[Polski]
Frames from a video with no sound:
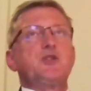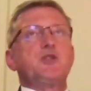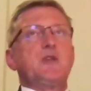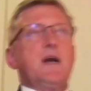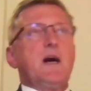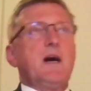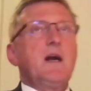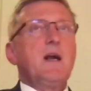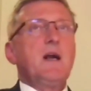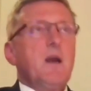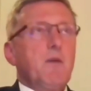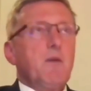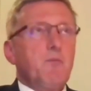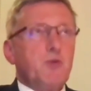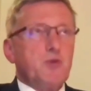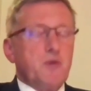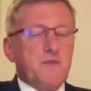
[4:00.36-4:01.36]
na
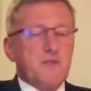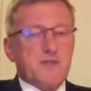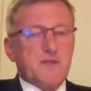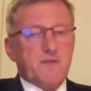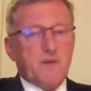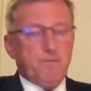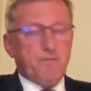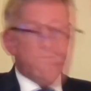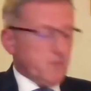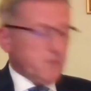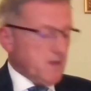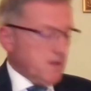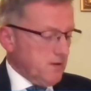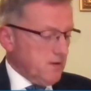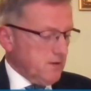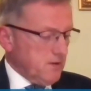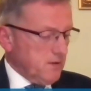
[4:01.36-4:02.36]
budownictwo
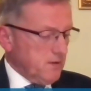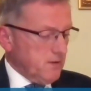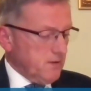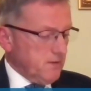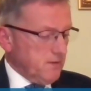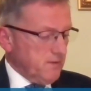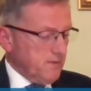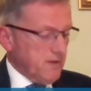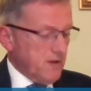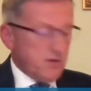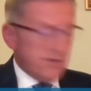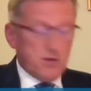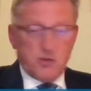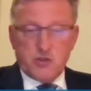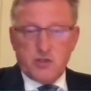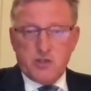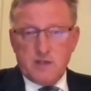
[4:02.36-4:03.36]
mm, e,
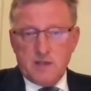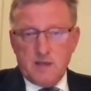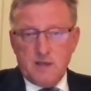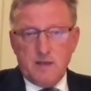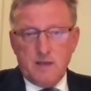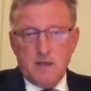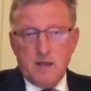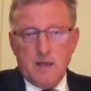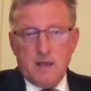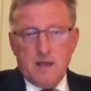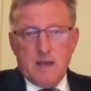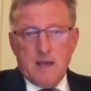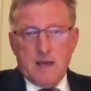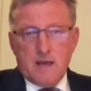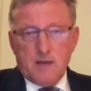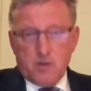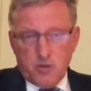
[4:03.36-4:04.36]
wielorodzinne,
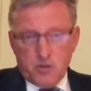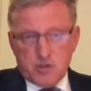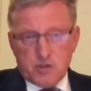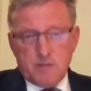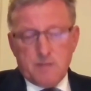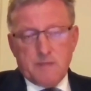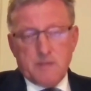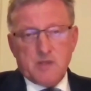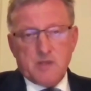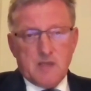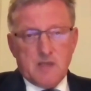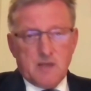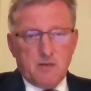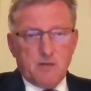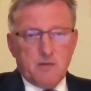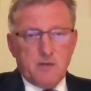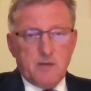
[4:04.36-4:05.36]
kosztem na przykład
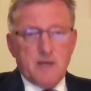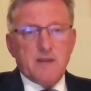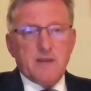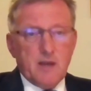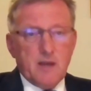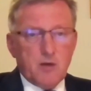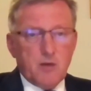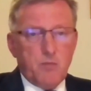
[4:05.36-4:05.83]
tego jednego